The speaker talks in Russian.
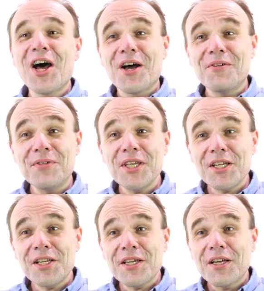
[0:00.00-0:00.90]

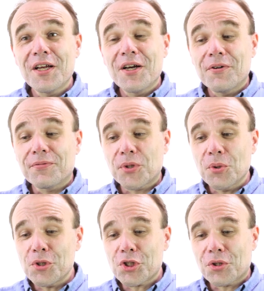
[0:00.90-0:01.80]
верили в
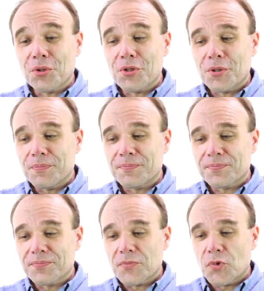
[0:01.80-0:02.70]
то, что
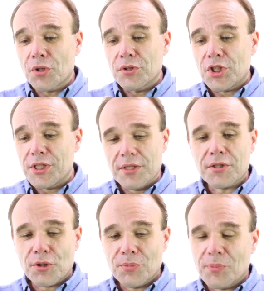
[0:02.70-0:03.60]
те,
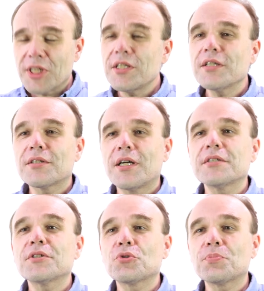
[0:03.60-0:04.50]
частицы темной материи это,
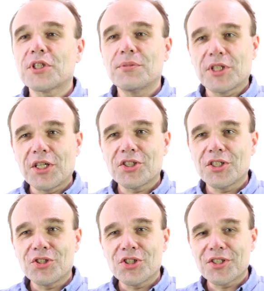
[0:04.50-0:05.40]
это
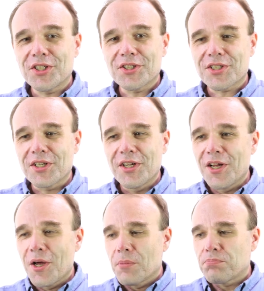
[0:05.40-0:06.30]
суперсимметричные частицы.
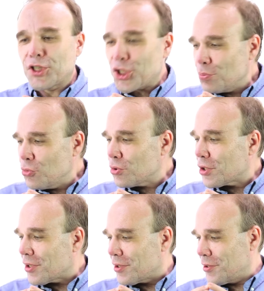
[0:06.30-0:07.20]

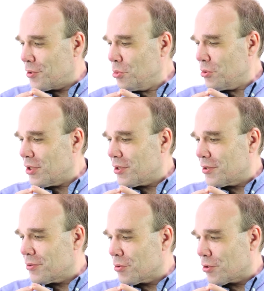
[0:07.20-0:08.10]
Почему-то люди,
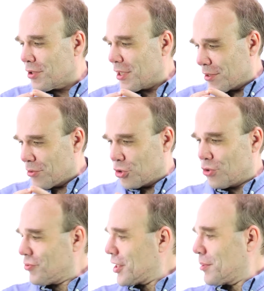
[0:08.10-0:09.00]
вот я знаю
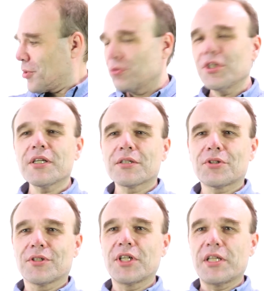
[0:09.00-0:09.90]
очень уважаемых людей,
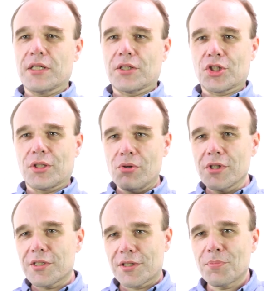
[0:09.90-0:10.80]
которые говорили, это
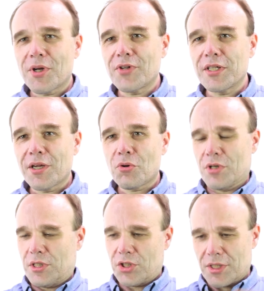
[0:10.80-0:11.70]
широкая столбовая
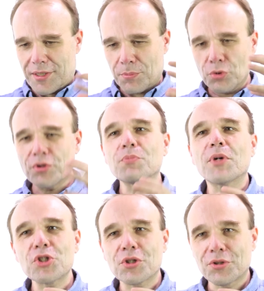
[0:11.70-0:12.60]
дорога, сейчас запустит
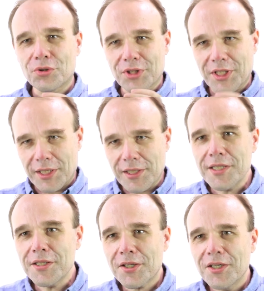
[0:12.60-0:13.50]
большой адронный
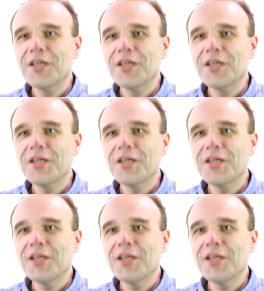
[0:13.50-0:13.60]
коллайдер,